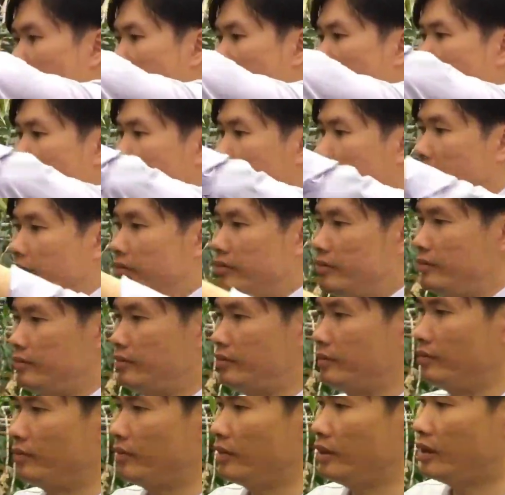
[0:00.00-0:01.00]
mạnh,
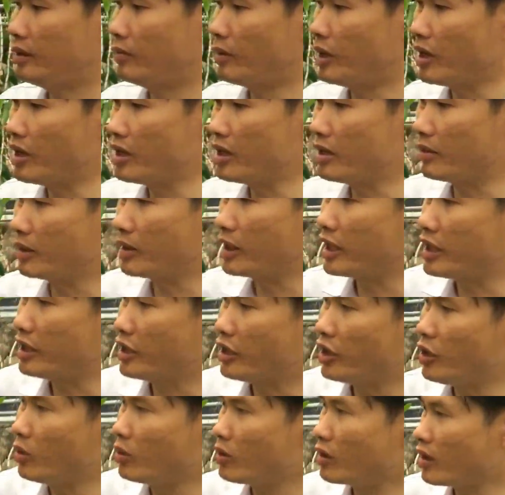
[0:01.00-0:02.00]
nó bị rồi mình thấy
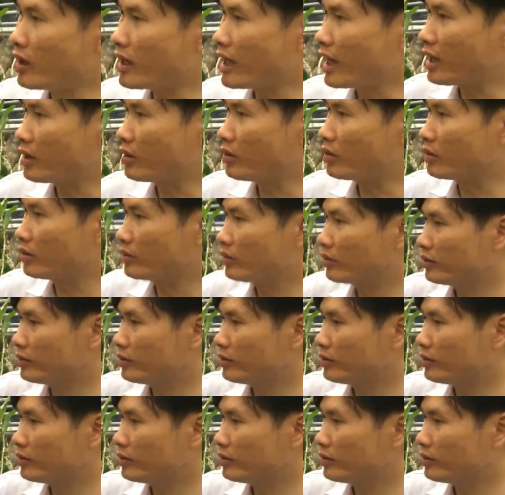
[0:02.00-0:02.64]
nó yếu rõ ràng luôn,